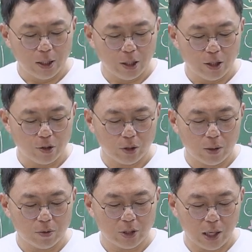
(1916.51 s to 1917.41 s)
예,
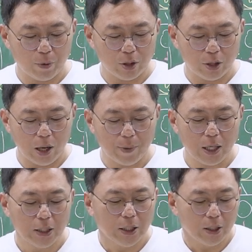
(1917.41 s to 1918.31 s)
정답은 4번인데
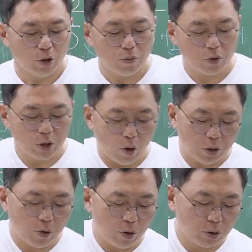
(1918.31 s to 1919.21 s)
아마 여러분들이
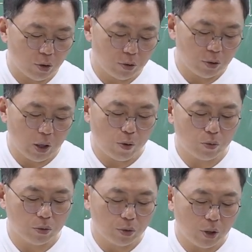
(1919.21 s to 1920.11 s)
어려웠던
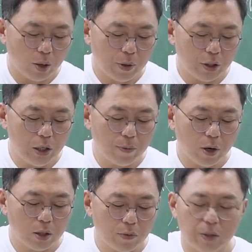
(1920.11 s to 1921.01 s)
내용들이 아마 1번
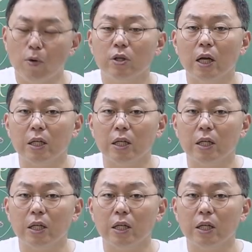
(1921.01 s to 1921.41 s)
아니면 2번이